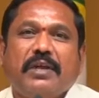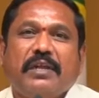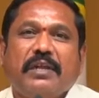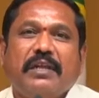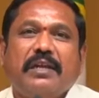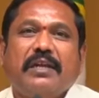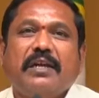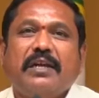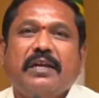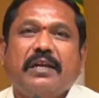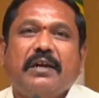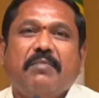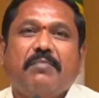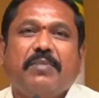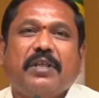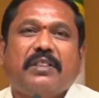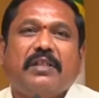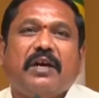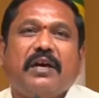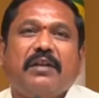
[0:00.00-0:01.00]
మరి ఈ రకంగా
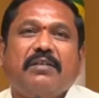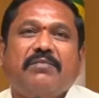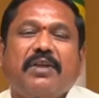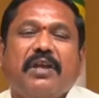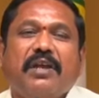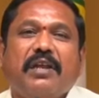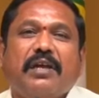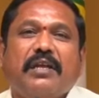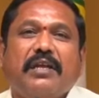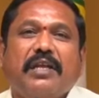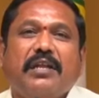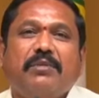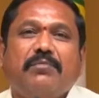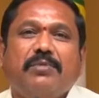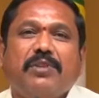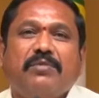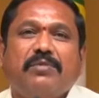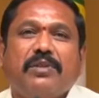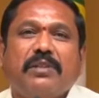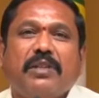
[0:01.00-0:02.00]
పదహారు వేల
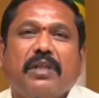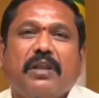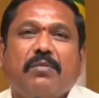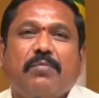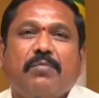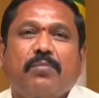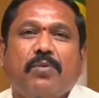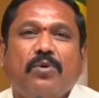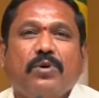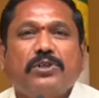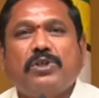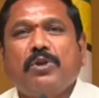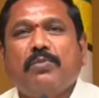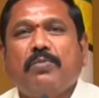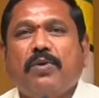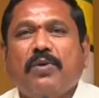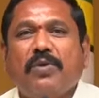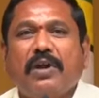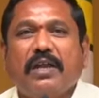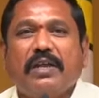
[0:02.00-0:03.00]
ఎనిమిది వందల పోస్టులు
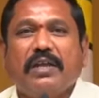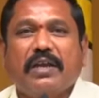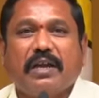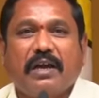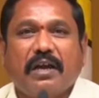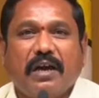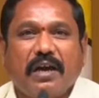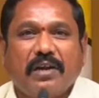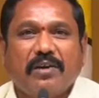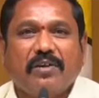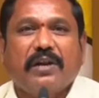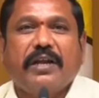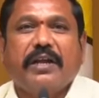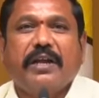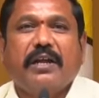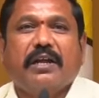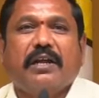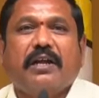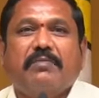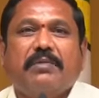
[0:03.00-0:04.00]
పోవడానికి
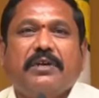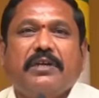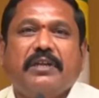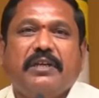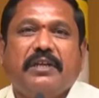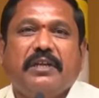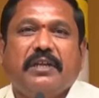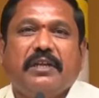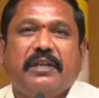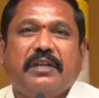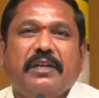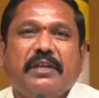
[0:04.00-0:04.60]
కారుకుడయ్యాడు కాబట్టి